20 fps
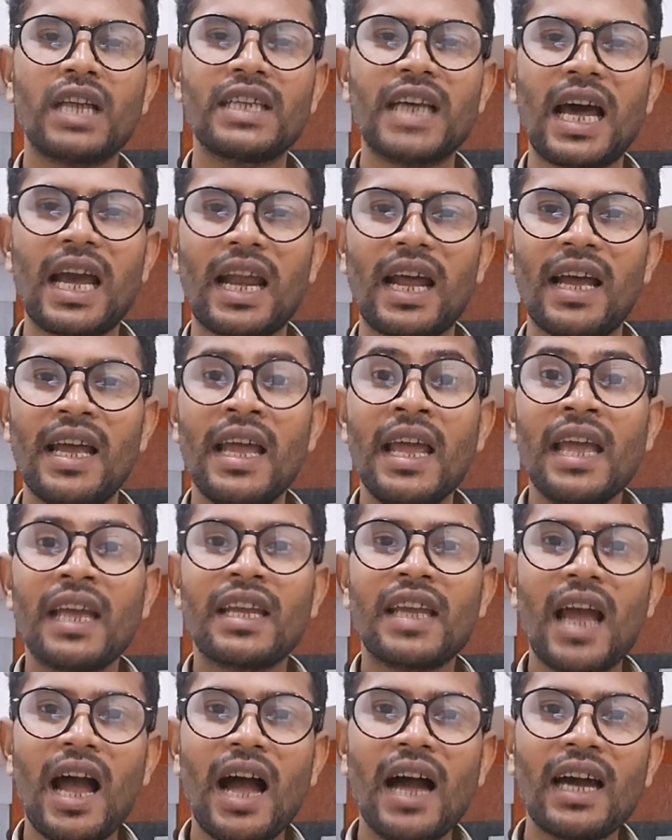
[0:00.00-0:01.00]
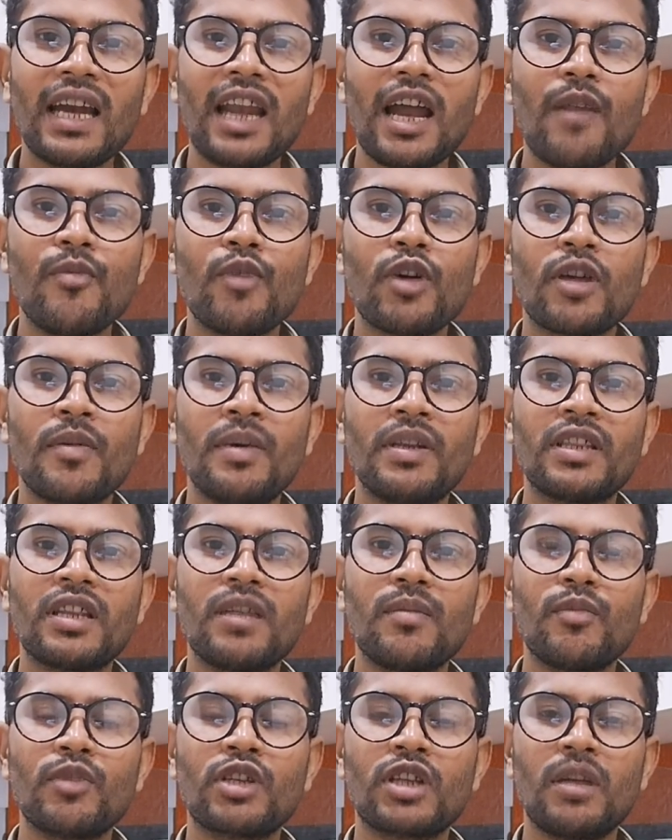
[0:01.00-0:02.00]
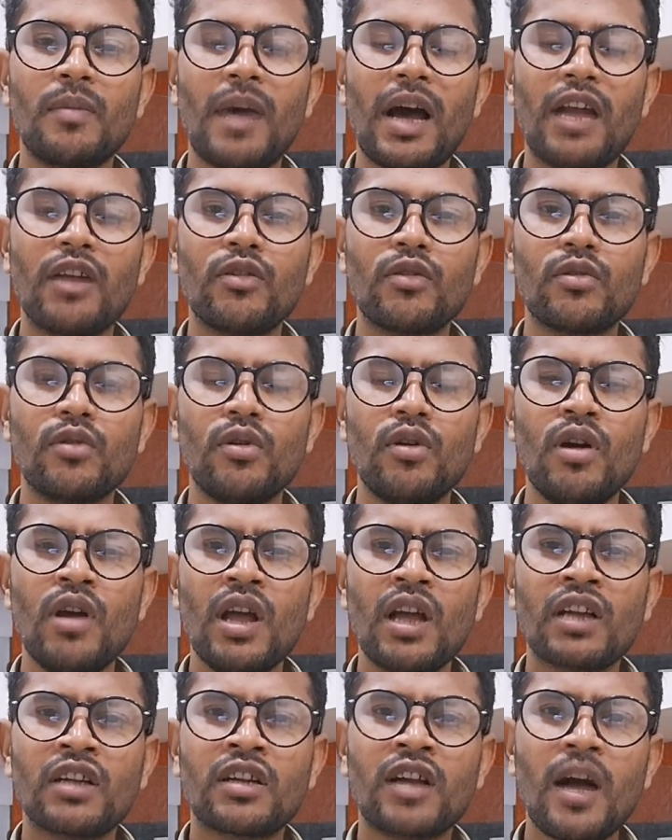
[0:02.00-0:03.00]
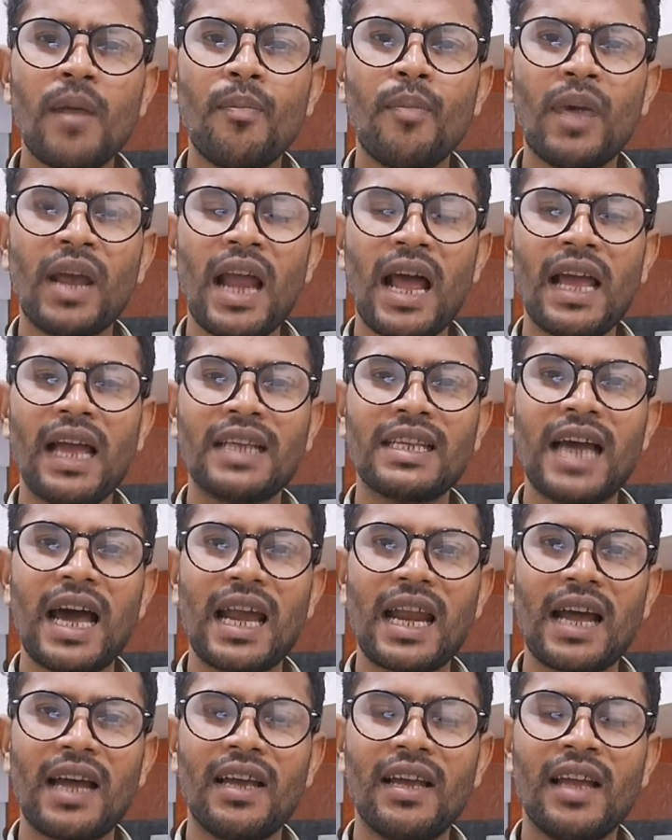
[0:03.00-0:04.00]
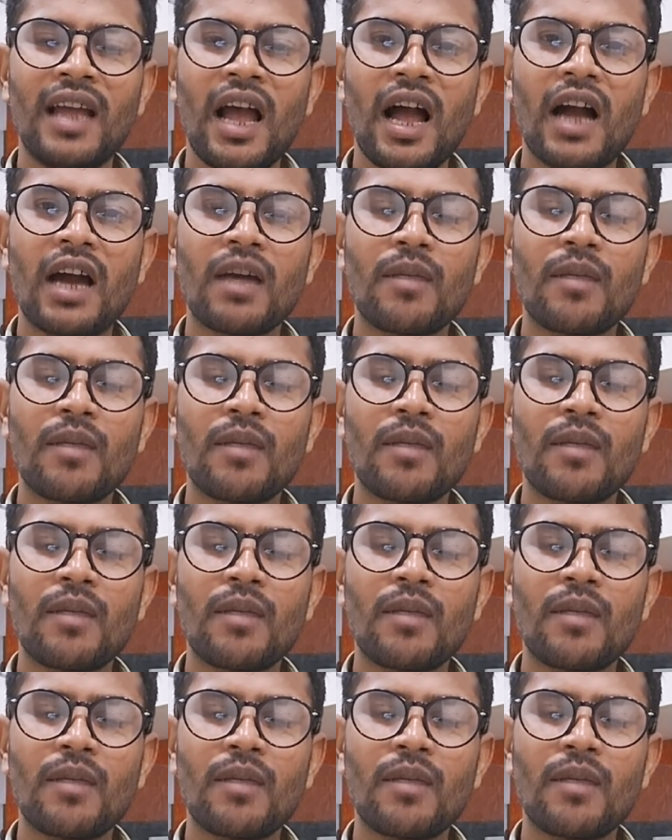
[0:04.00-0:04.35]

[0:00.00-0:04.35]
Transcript: जा रहा है कि अगला मुख्यमंत्री मुसलमानों को कब बनाया जा रहा है अगर